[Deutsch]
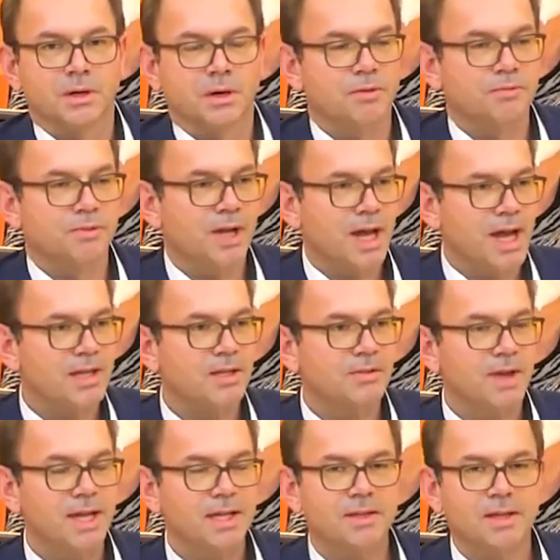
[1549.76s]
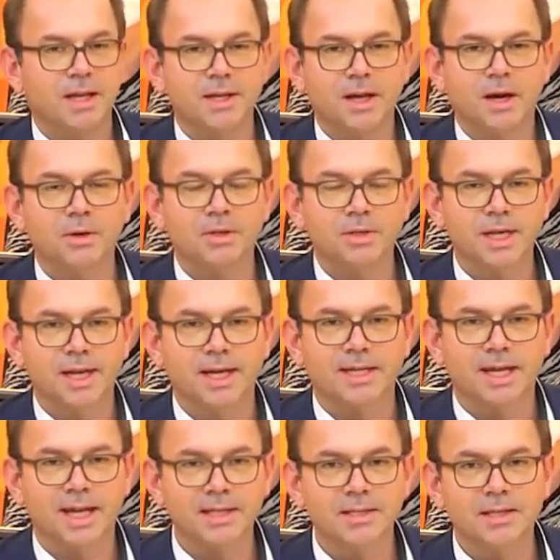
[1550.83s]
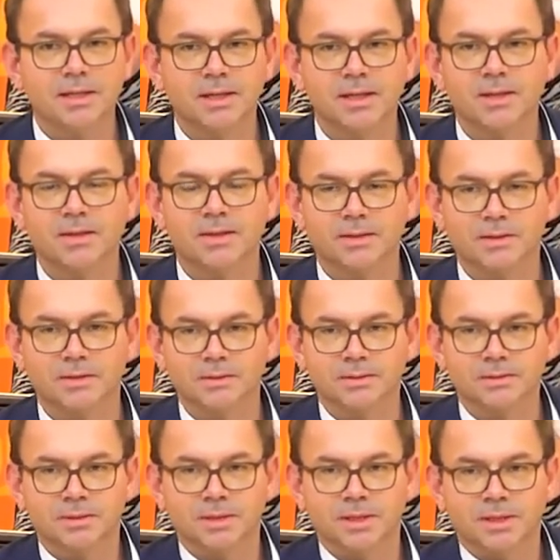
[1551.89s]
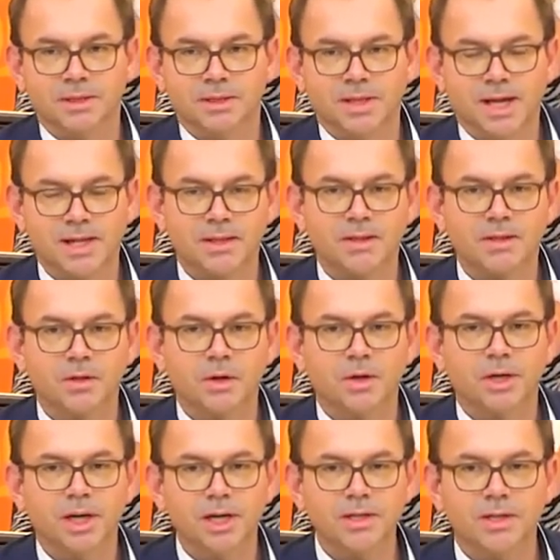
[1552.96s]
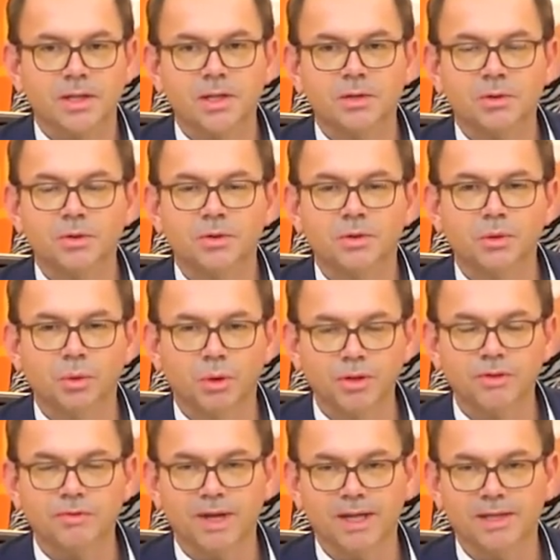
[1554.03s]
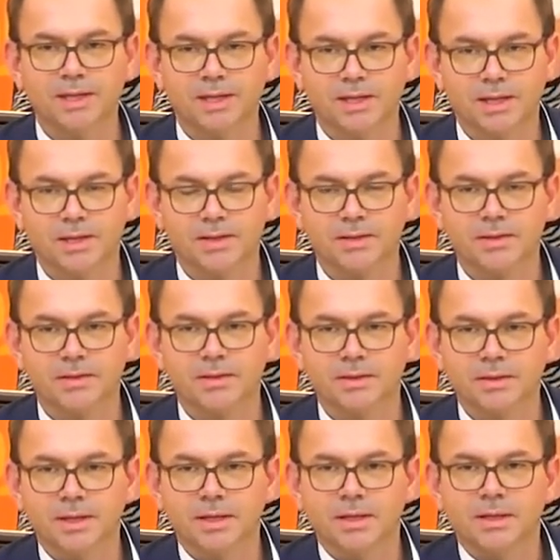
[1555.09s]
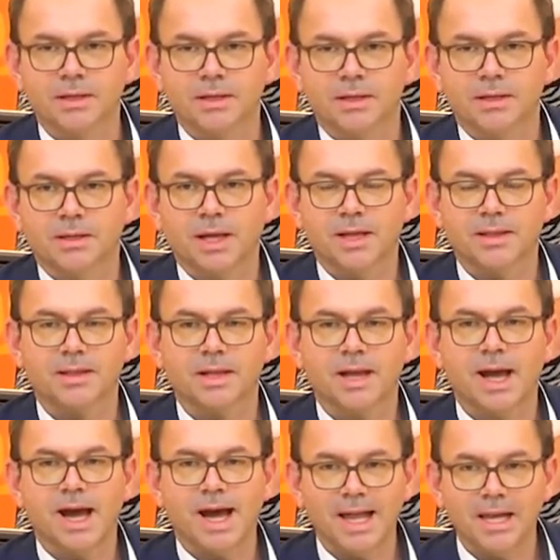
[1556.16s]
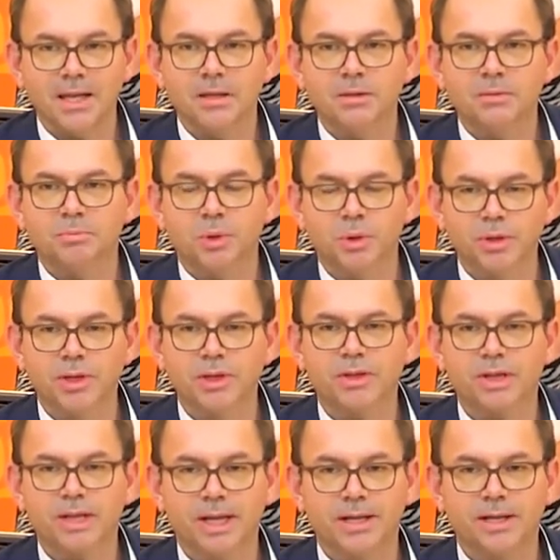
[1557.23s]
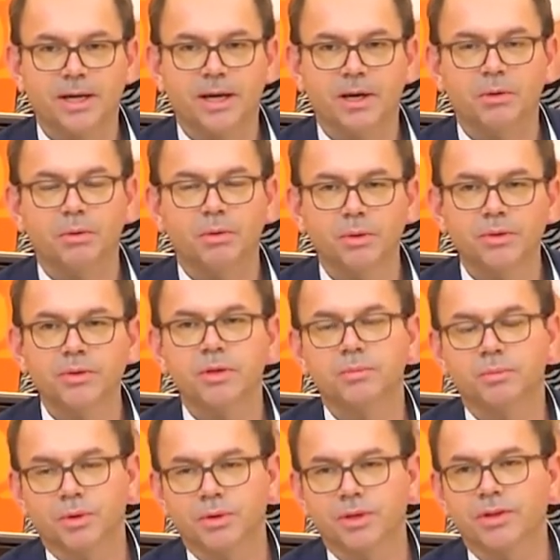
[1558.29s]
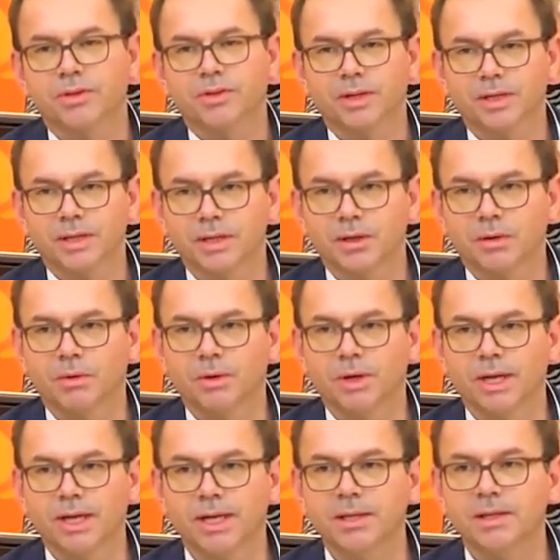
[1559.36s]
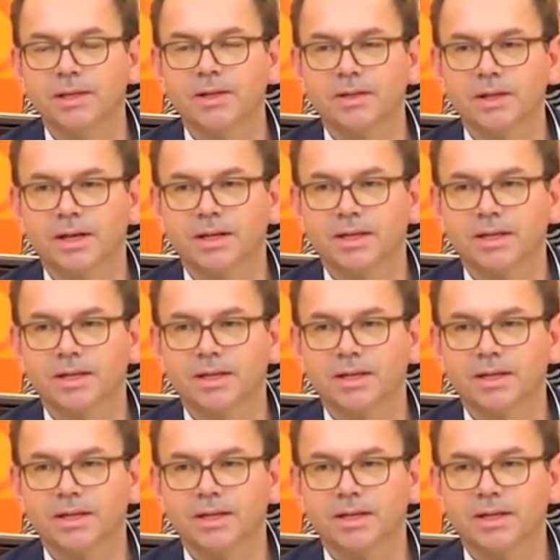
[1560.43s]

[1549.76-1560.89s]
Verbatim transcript: Und vielleicht wächst dann auch die Erkenntnis, dass es doch richtig und notwendig ist, dass alle Bundesländer und die Bundesregierung in dieser